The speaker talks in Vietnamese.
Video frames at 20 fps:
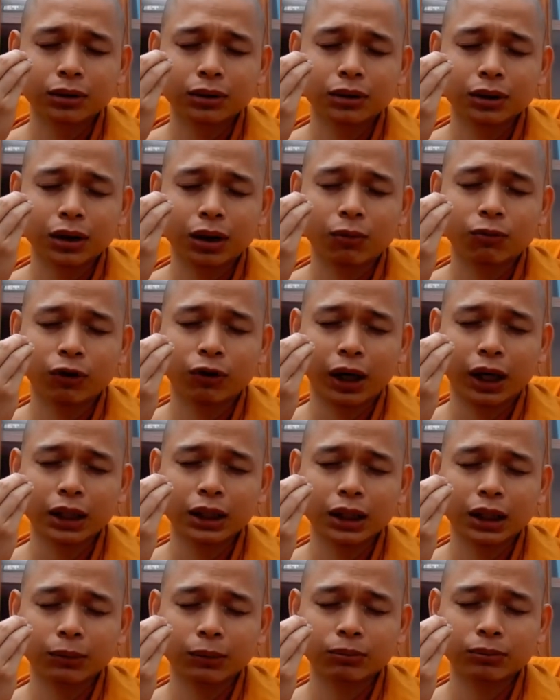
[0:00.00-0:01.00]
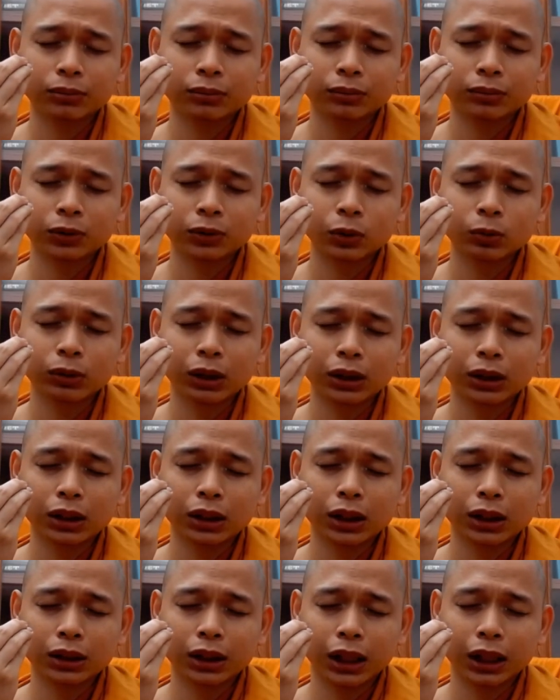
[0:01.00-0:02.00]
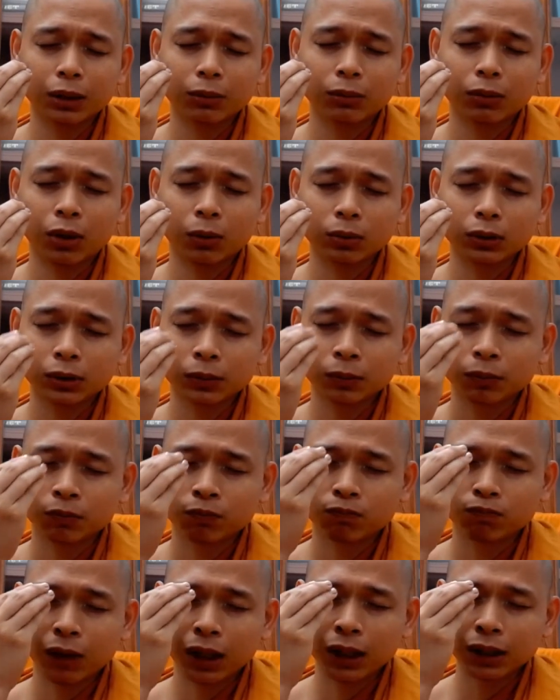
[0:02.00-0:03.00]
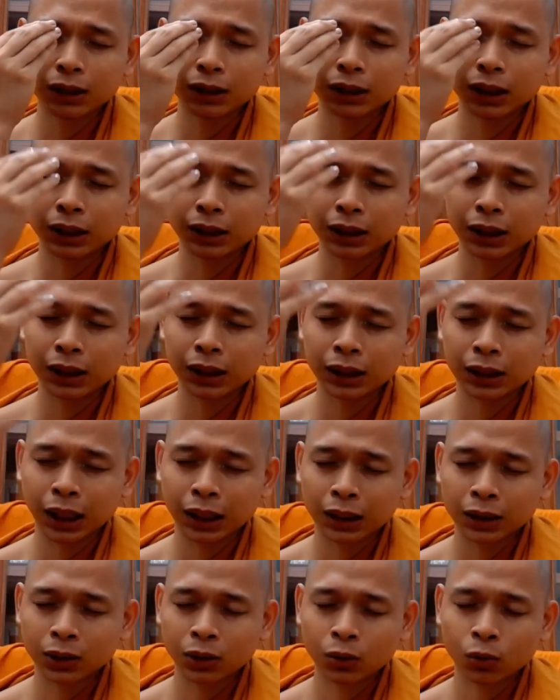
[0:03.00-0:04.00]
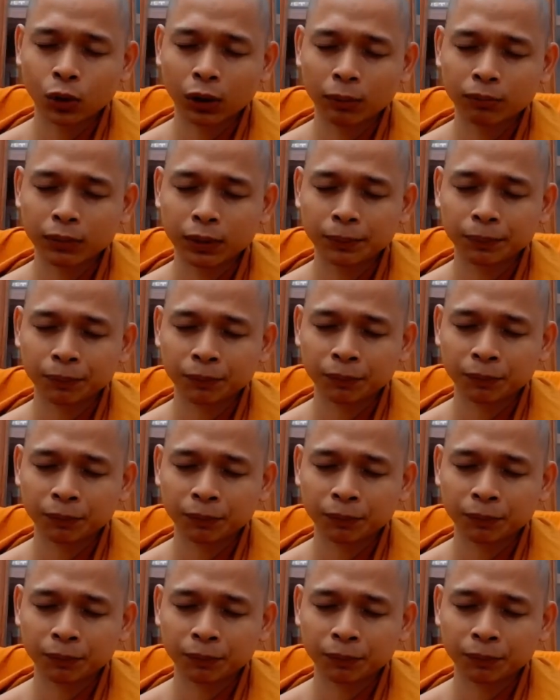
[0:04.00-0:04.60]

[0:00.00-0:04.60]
chứ không phải là chúng ta chỉ đơn giản là một mắt nhìn tới hình ảnh cái cuốn album